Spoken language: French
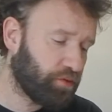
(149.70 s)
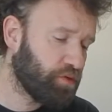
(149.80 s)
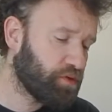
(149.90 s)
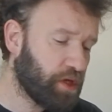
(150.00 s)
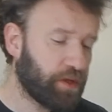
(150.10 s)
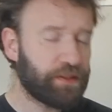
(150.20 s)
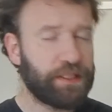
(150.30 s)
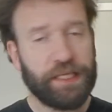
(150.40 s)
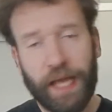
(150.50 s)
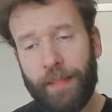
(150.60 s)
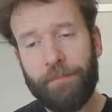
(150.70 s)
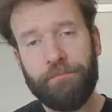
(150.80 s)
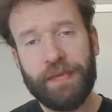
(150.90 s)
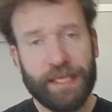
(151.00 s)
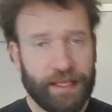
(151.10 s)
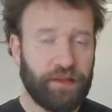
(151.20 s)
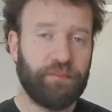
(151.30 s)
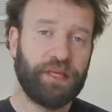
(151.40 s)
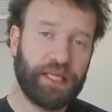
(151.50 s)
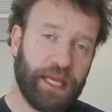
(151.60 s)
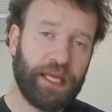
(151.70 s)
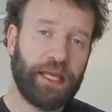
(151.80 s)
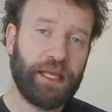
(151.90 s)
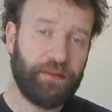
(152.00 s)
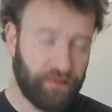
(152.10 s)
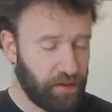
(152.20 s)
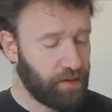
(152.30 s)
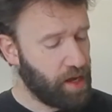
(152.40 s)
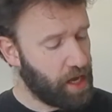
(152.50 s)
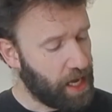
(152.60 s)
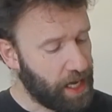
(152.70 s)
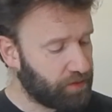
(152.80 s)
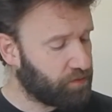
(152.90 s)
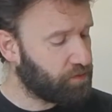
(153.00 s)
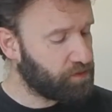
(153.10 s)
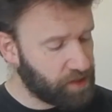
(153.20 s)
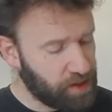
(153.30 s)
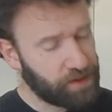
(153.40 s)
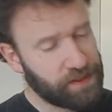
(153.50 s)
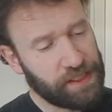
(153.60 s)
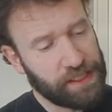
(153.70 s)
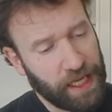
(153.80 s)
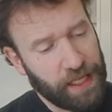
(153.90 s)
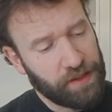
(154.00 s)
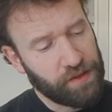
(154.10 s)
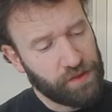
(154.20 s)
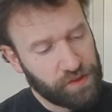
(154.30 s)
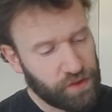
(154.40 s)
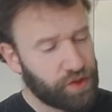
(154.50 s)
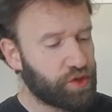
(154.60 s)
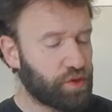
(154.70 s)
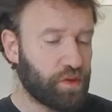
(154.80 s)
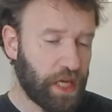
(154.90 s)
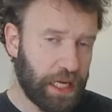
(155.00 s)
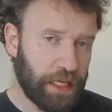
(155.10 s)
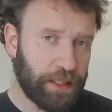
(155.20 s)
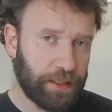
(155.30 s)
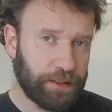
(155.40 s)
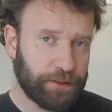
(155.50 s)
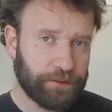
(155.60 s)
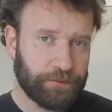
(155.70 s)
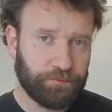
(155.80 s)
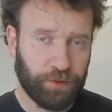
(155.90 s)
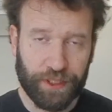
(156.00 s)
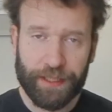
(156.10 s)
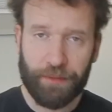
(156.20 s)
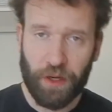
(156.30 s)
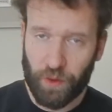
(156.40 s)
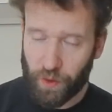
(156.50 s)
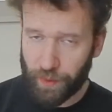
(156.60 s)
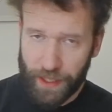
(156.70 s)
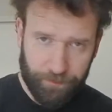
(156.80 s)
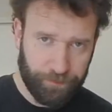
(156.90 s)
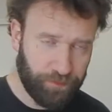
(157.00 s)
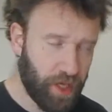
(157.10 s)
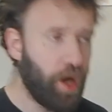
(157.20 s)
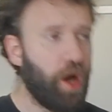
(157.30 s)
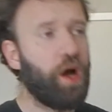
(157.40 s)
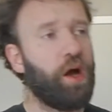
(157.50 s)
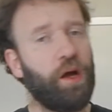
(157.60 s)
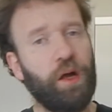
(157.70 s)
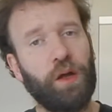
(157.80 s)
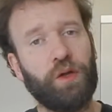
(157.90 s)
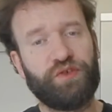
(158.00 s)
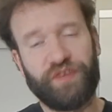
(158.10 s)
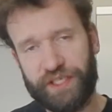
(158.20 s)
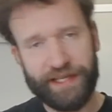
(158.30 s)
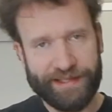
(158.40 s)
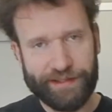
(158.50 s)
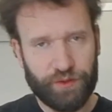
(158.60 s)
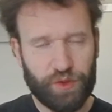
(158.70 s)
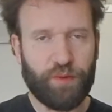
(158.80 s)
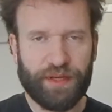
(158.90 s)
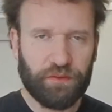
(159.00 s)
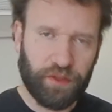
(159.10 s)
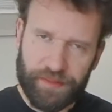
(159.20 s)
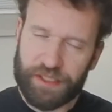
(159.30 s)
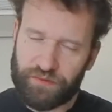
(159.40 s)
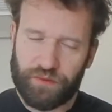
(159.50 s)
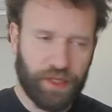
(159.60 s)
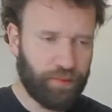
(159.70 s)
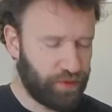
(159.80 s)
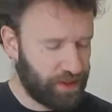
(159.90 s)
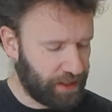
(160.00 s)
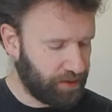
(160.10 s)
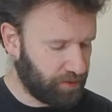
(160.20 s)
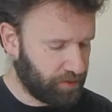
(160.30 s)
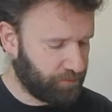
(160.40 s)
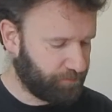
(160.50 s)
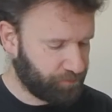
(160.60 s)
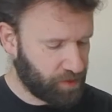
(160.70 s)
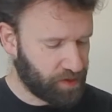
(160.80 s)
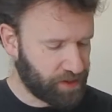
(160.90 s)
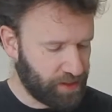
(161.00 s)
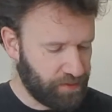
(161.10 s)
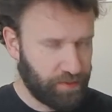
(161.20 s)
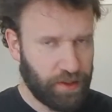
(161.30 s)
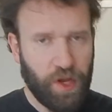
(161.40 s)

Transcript: tu sortiras, biquette, biquette hein, tu sortiras de ce chou-là Ok, alors le couplet. Euh, je vais déjà aller jusqu'au bâton, comme ça je vous donne un peu une idée de ce que ça donne.